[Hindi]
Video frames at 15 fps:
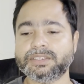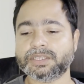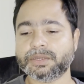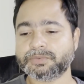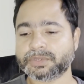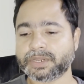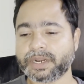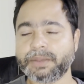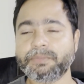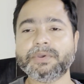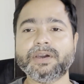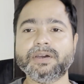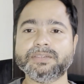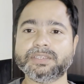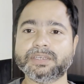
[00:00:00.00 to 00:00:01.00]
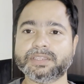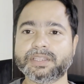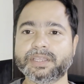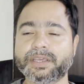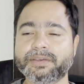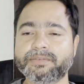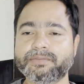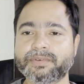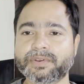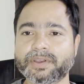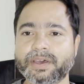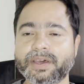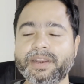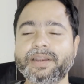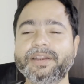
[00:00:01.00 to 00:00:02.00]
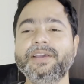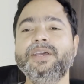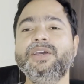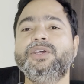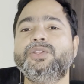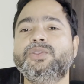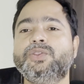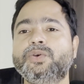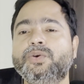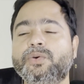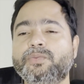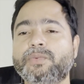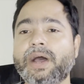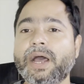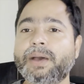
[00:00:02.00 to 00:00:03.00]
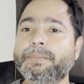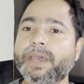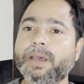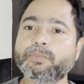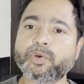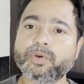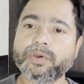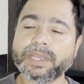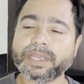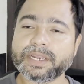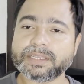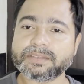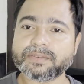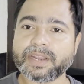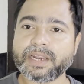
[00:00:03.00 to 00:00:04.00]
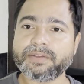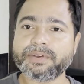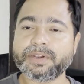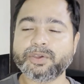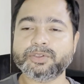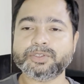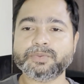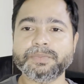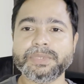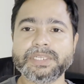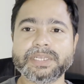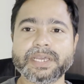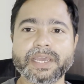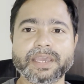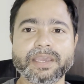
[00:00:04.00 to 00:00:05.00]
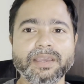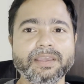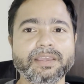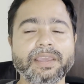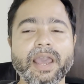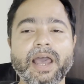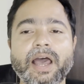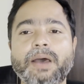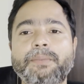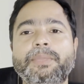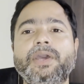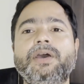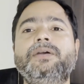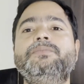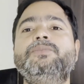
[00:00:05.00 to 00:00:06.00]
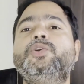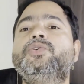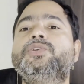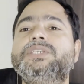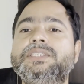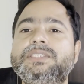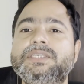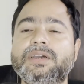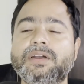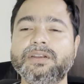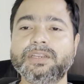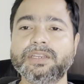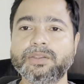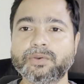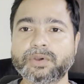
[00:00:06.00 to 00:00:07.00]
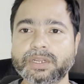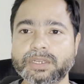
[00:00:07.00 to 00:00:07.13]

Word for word: सब्सक्राइब कर सकते हैं करेक्ट तो वहाँ पे आपको इंग्लिश वाले वीडियोस मिल जाएंगे यहाँ पे हम लोग जैसे कंटिन्यू